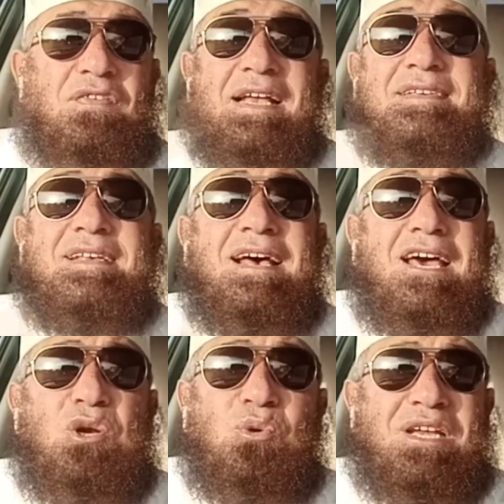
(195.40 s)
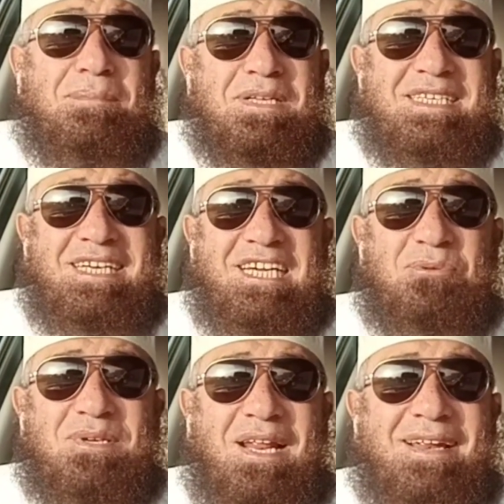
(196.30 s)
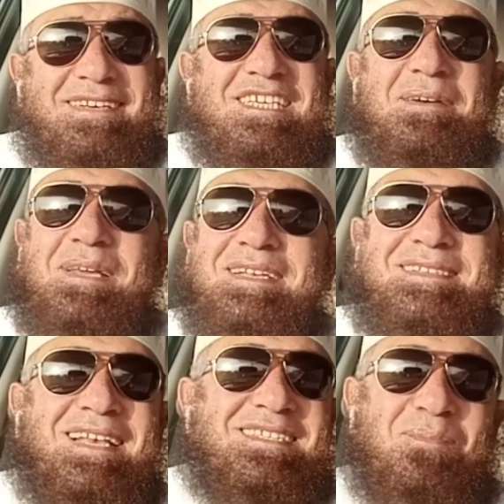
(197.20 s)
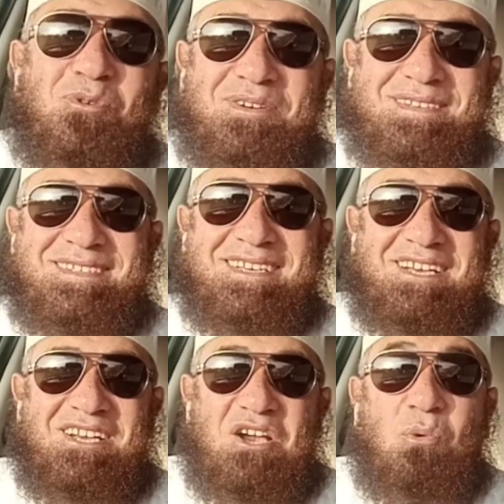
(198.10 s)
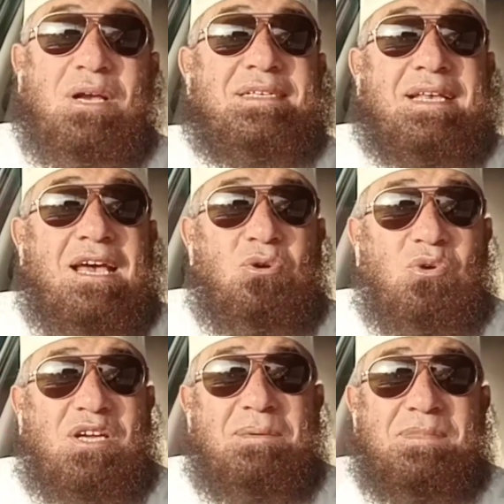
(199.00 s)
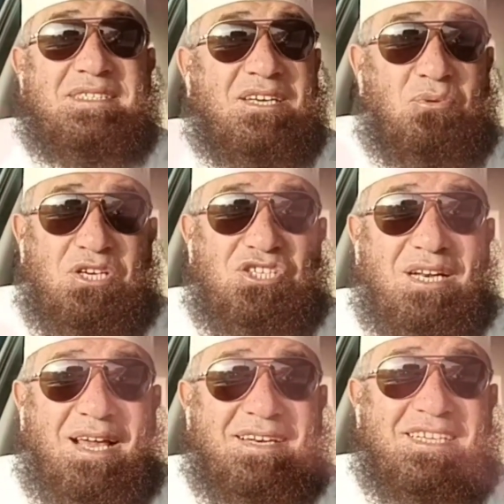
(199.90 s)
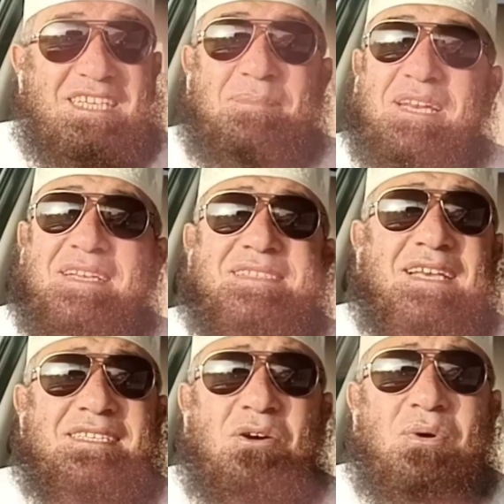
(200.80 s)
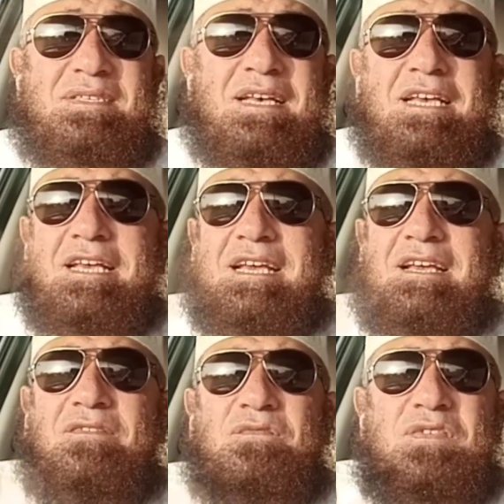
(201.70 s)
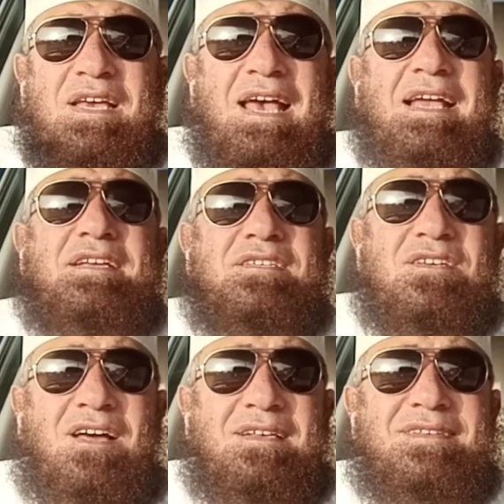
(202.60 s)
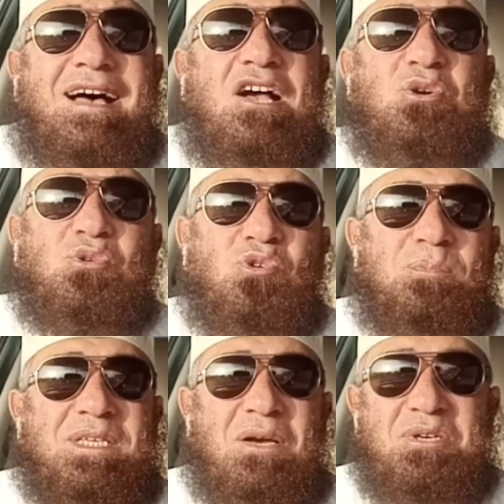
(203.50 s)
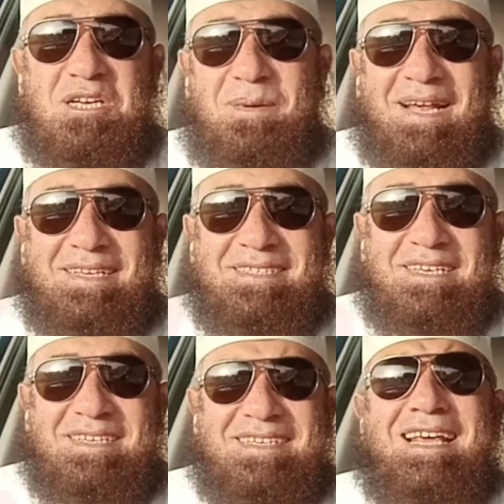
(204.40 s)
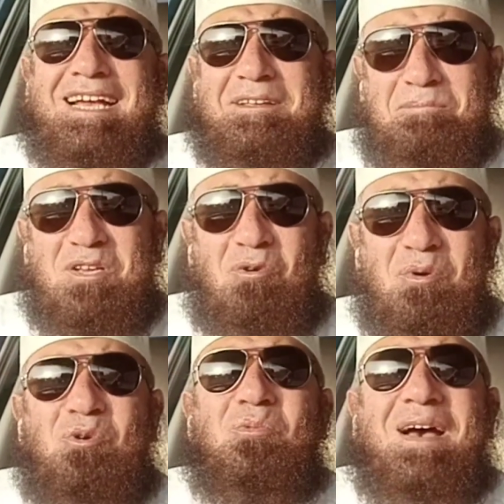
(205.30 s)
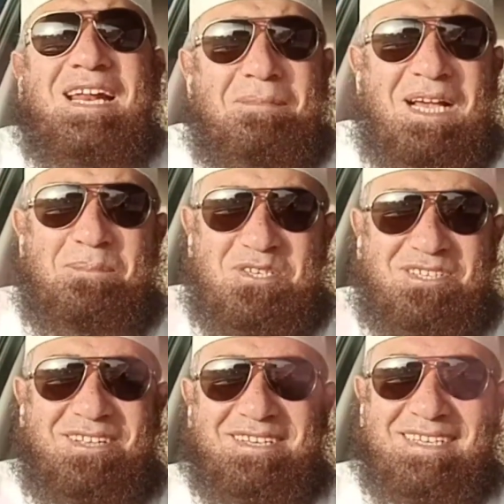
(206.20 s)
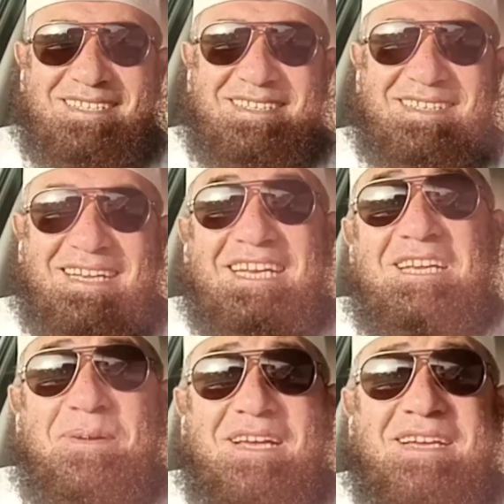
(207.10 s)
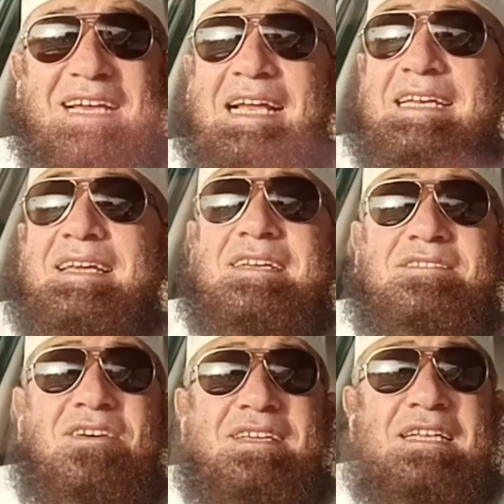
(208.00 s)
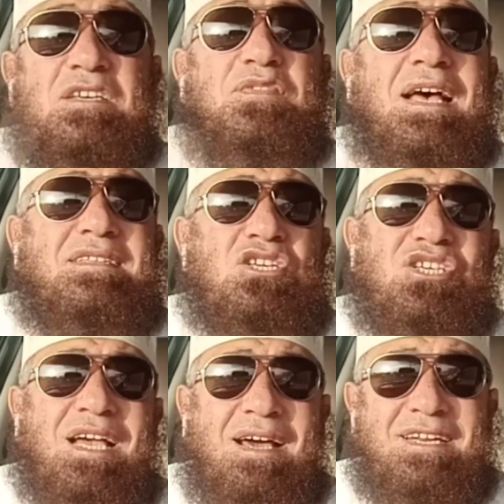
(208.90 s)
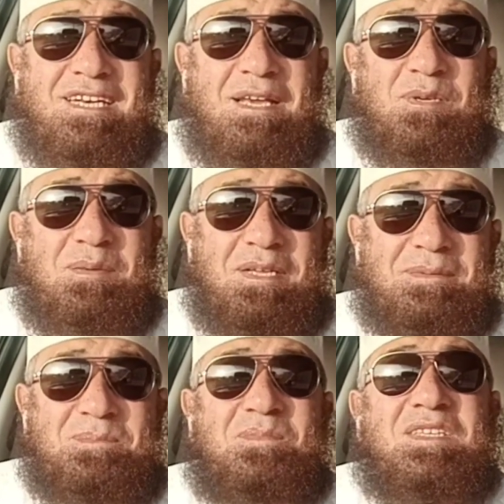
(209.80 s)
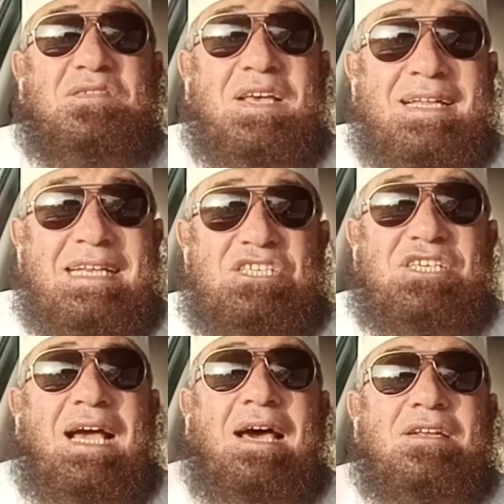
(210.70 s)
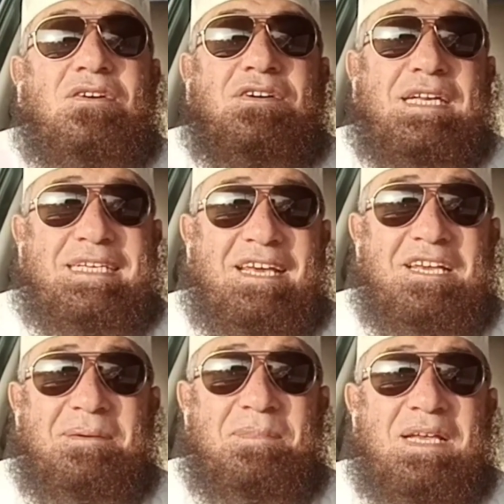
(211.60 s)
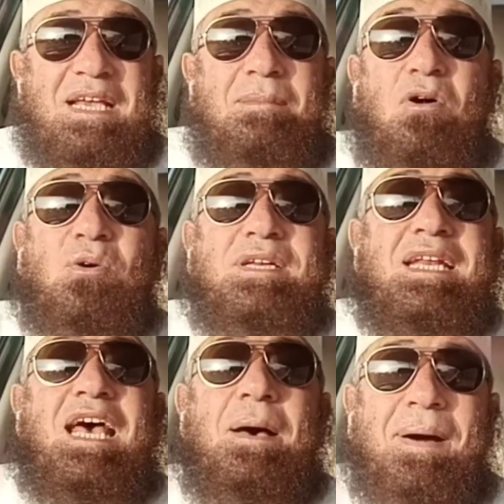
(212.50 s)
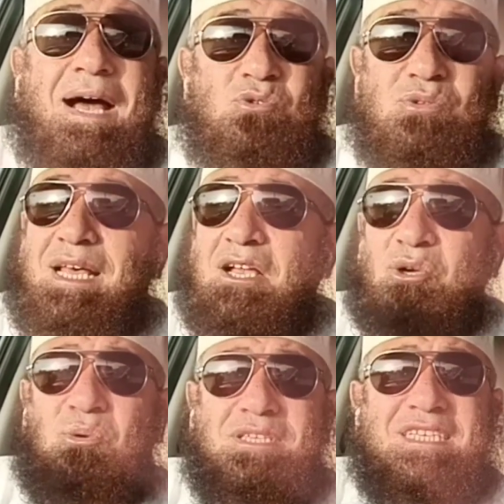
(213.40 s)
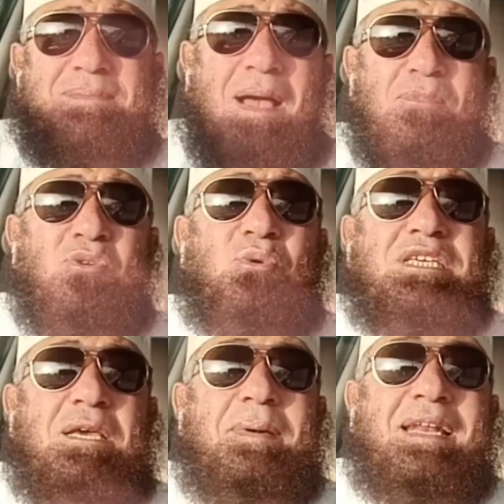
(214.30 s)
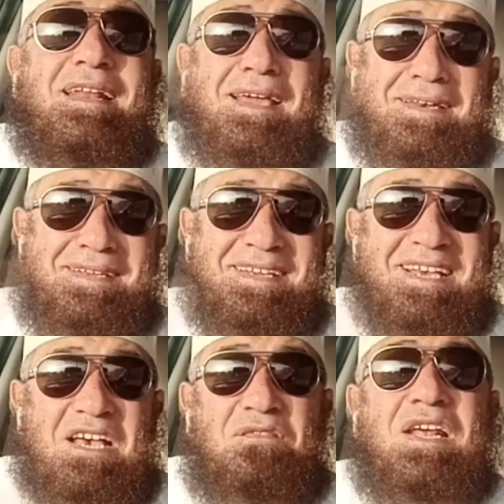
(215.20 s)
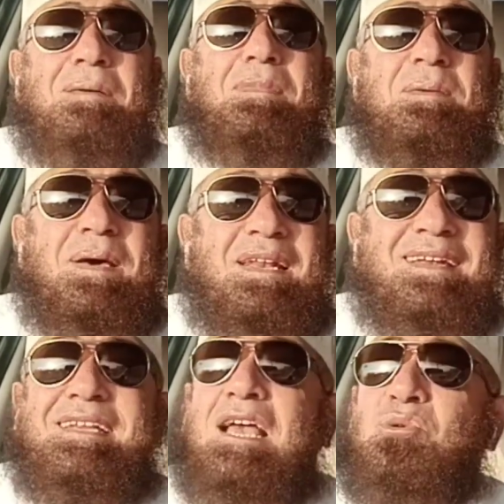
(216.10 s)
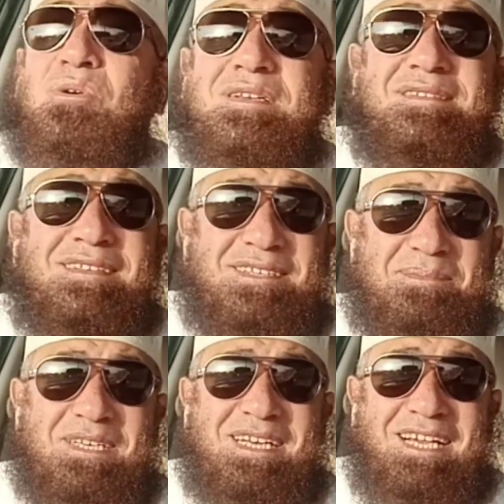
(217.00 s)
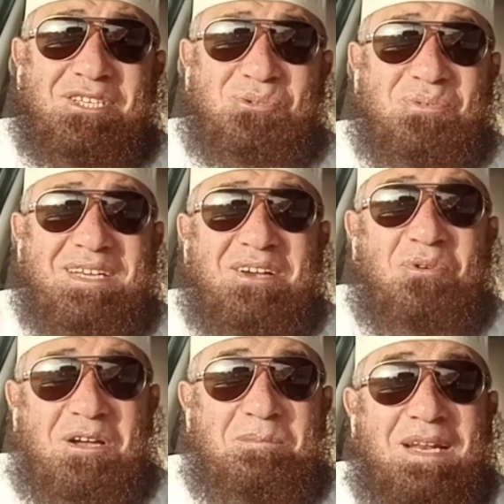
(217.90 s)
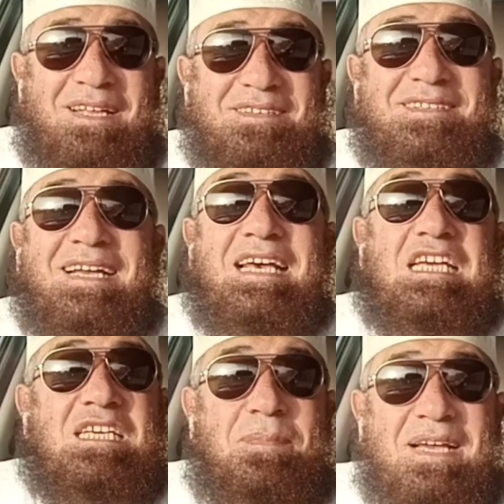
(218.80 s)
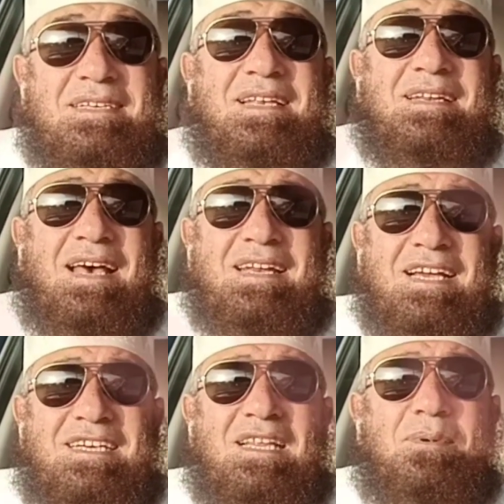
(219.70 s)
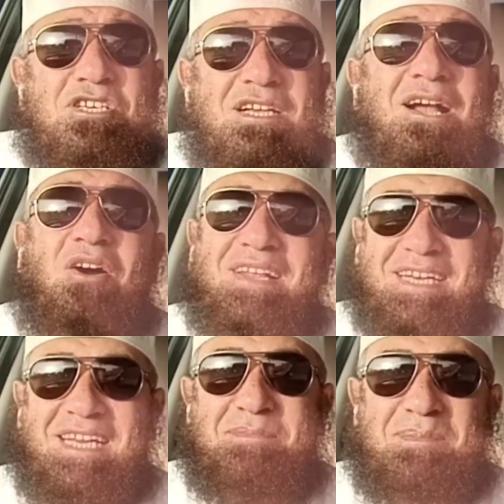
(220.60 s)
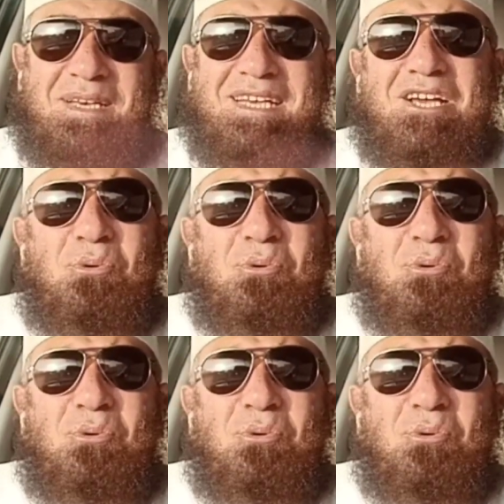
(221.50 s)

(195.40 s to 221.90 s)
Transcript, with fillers: فاذا قال له كلمتين حلوين عني يبقى الانسان ده مخلص واذا قال له كلمتين وحشين عني يبقى الانسان دوت في اي لحظه هيغدر بيا ويقلب عليا لكن بيني وبينكم انا ما احبش الطريقه ديت ليه بقى لان الطريقه دي فيها تشجيع على النميمه فيها تشجيع على نقل الكلام ما هو اللي انا هبعته ده هيروح يسمع منه ويجي يبلغني فلما يبلغني هيغر صدري من ناحيته واخد بال حضرتك يبقى اذا انا كده بشجعه على النميمه